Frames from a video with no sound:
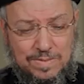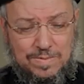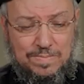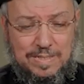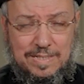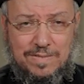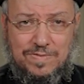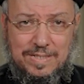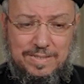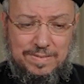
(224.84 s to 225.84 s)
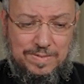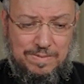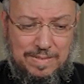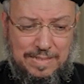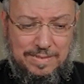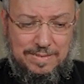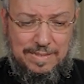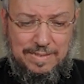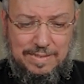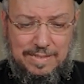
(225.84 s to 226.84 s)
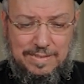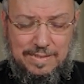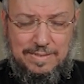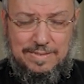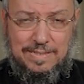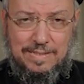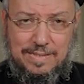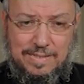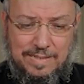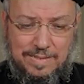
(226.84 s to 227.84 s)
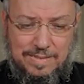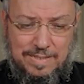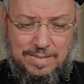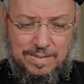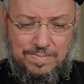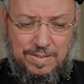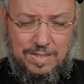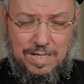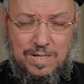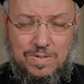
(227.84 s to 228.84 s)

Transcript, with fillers: ثم كافى الابن بعد ذلك هذا الإنسان الذي اتصل به